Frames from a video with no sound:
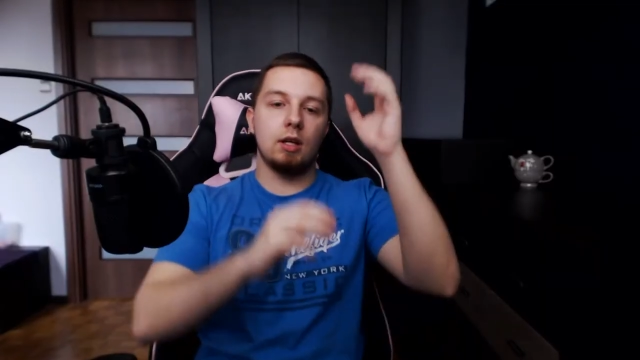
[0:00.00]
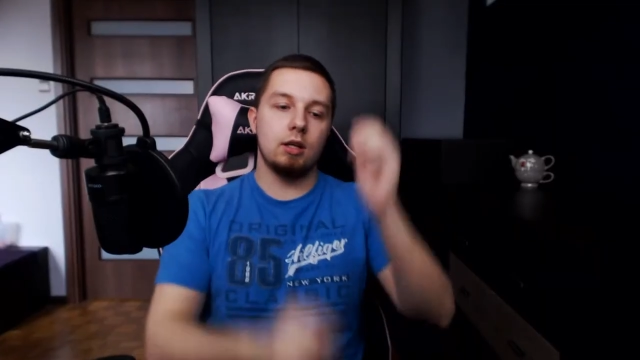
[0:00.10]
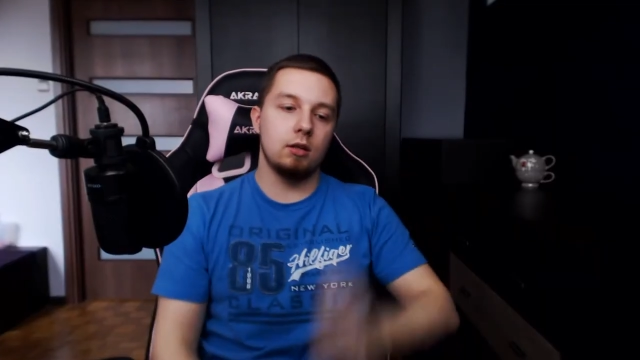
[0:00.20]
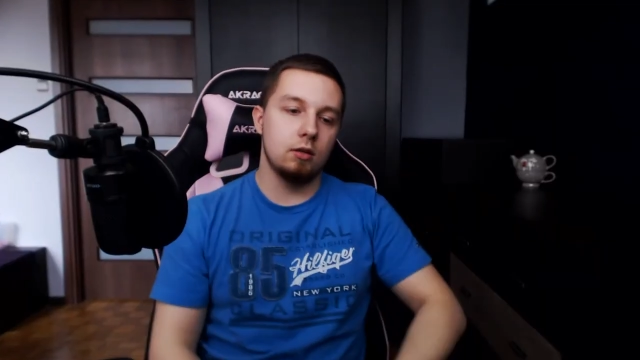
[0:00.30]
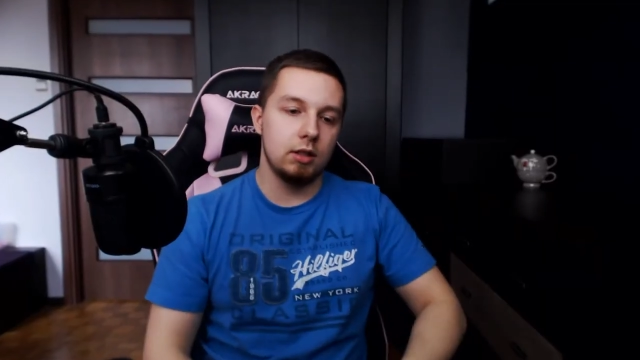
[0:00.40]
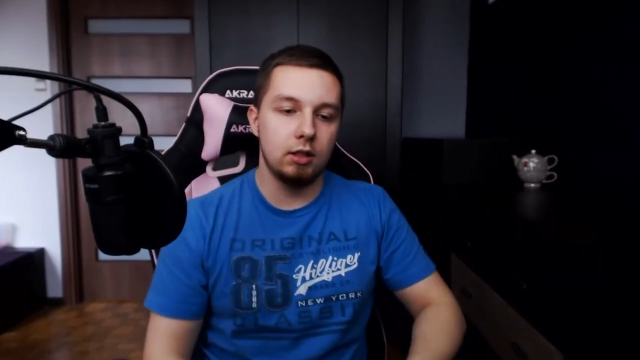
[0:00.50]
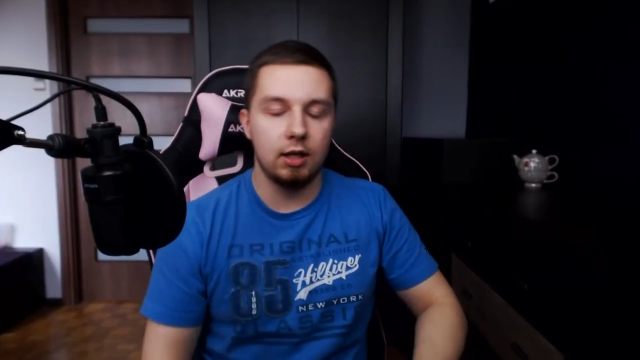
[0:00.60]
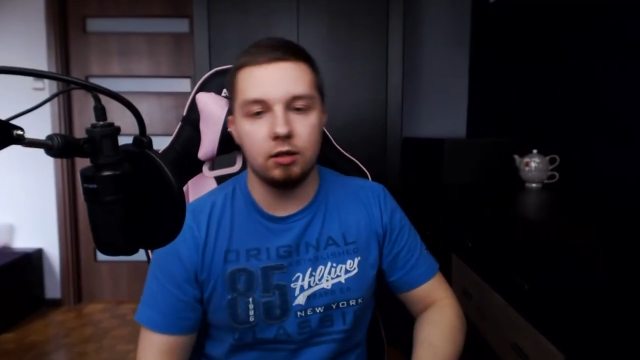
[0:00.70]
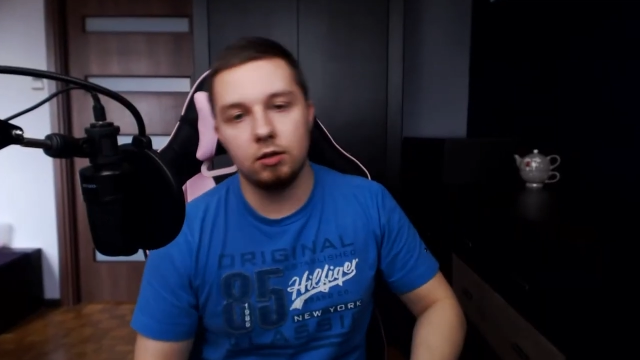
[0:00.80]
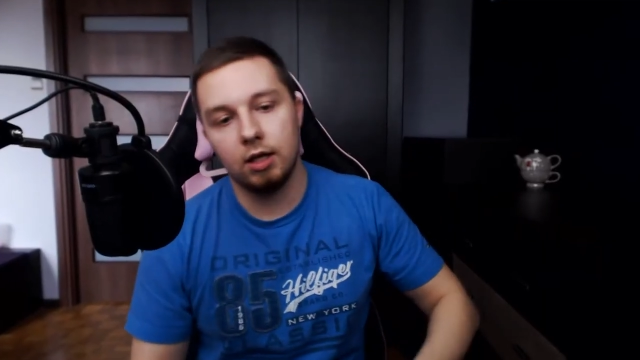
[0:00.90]
nie, no
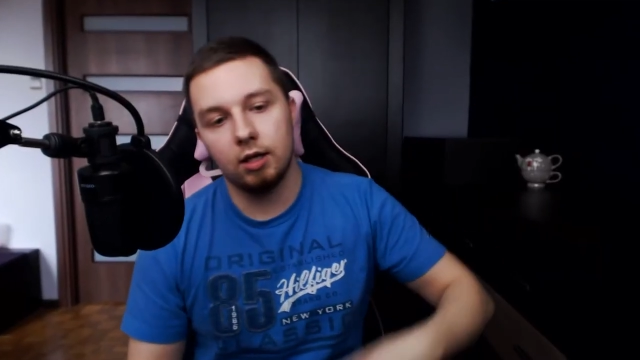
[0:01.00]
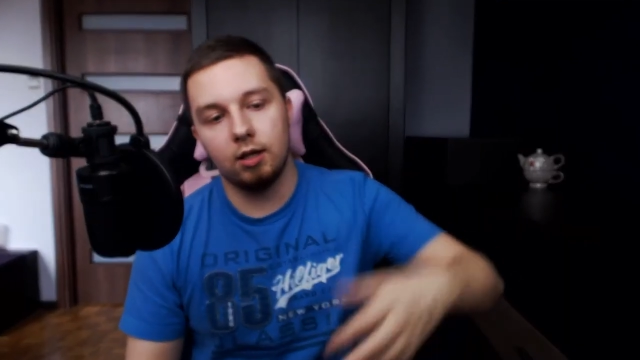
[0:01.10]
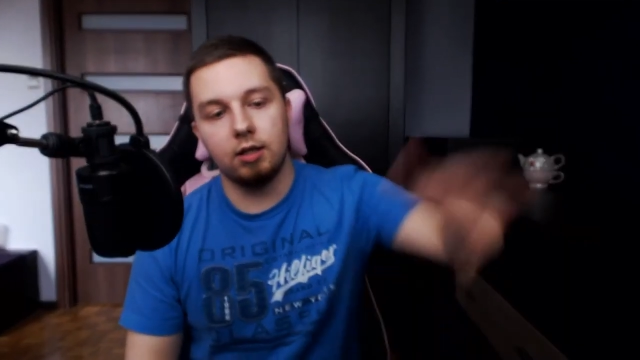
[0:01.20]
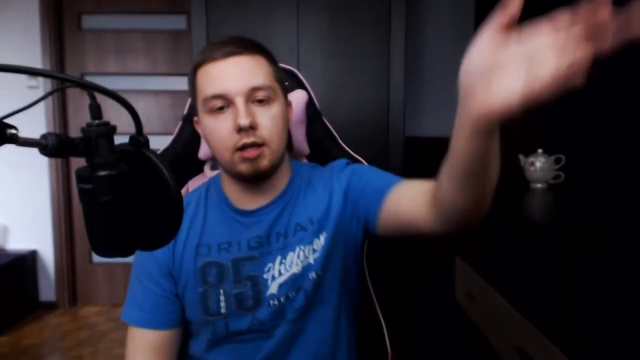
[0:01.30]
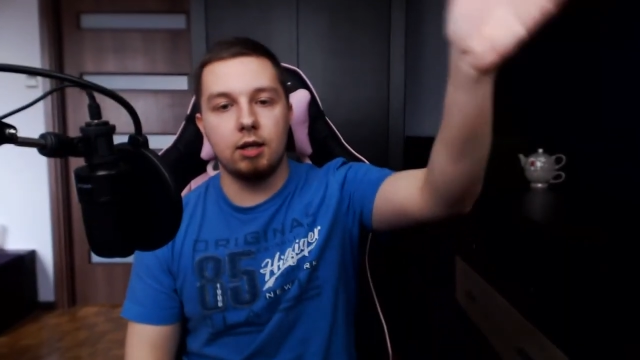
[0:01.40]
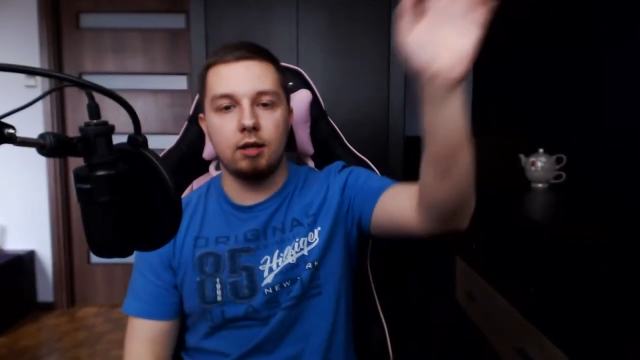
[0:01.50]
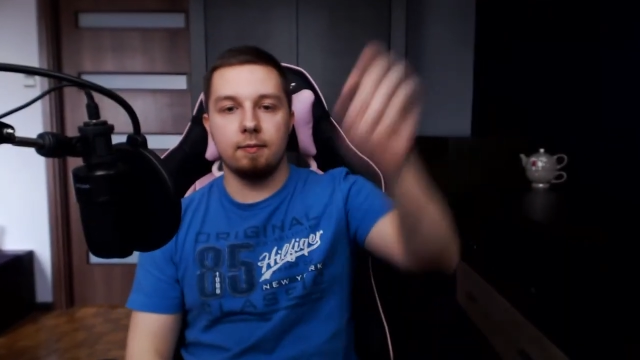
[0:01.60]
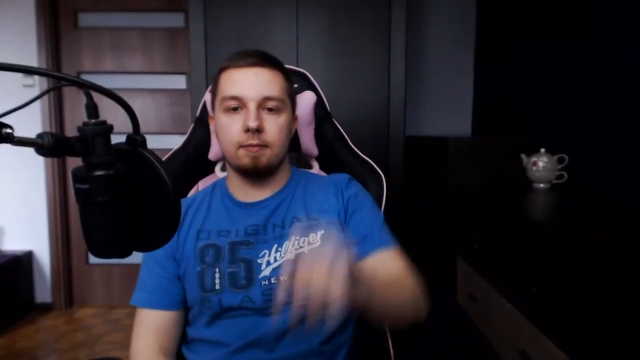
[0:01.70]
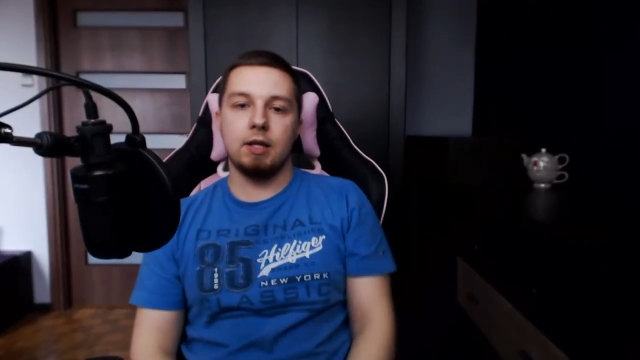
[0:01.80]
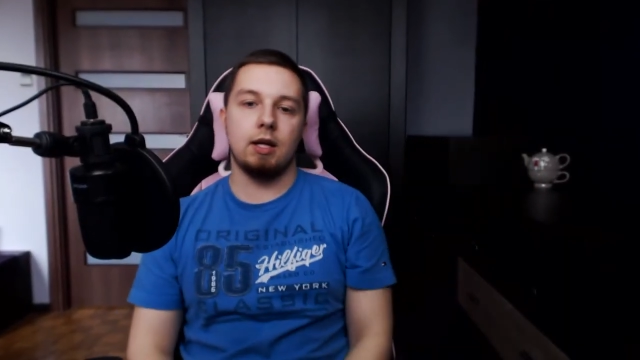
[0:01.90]
nie, no nie,
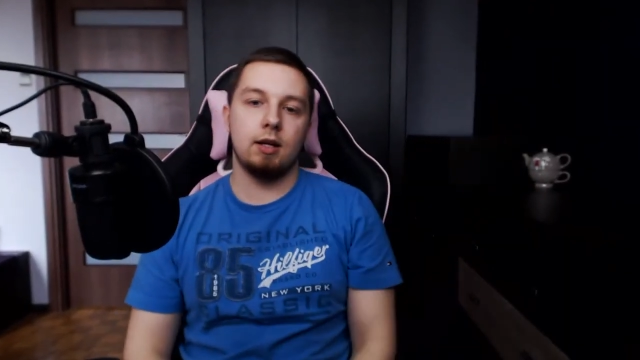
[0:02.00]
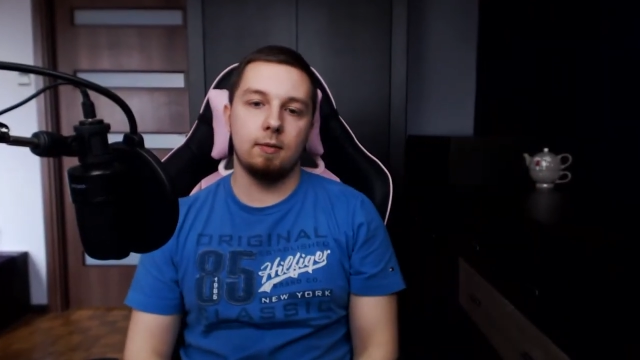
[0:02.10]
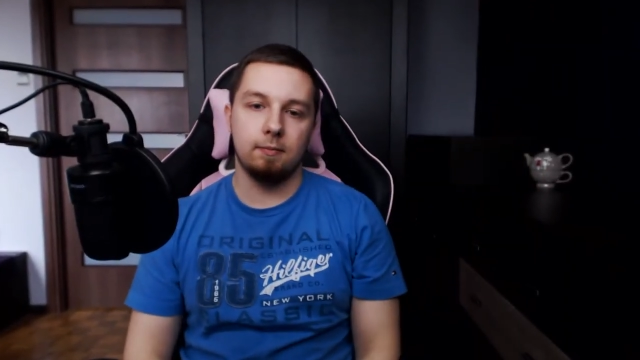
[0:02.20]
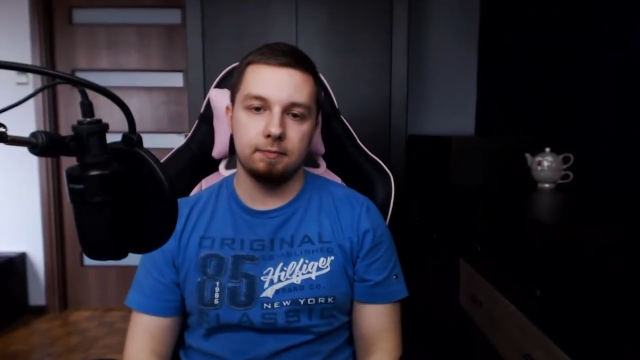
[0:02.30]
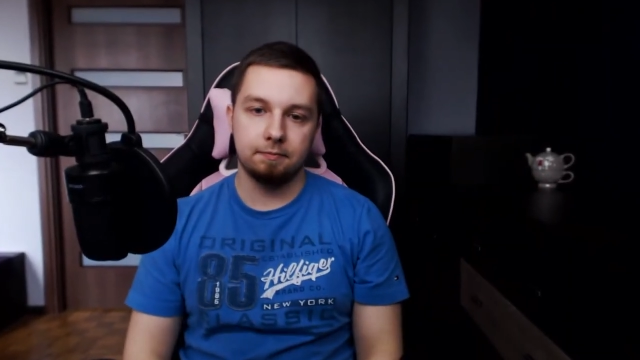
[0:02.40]
nie, nie.